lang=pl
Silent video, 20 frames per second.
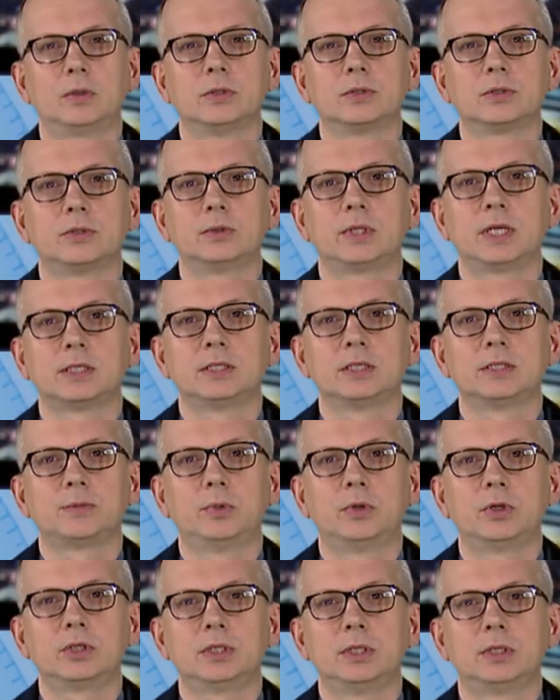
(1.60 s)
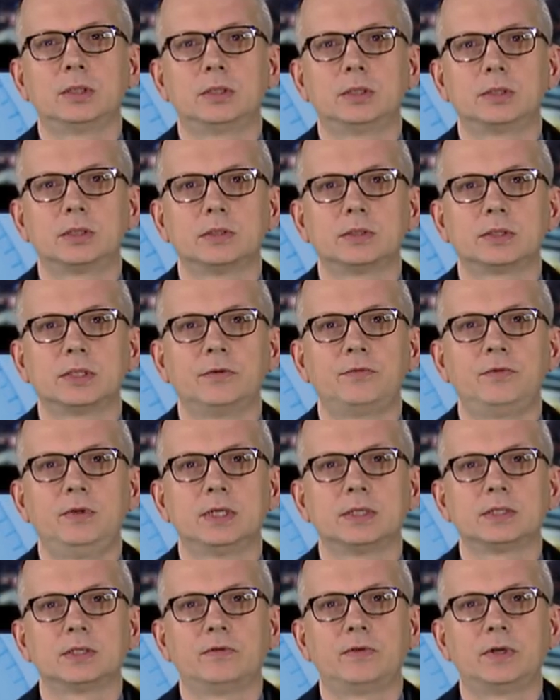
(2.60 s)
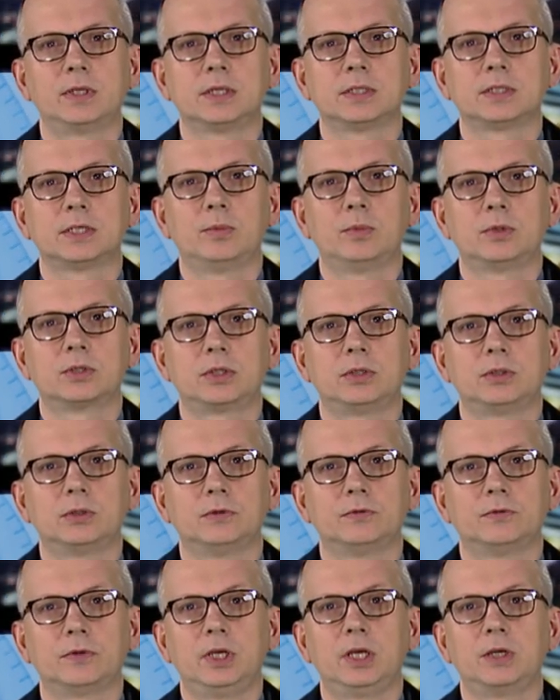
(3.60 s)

konsultacje społeczne dotyczące finansowania samorządów.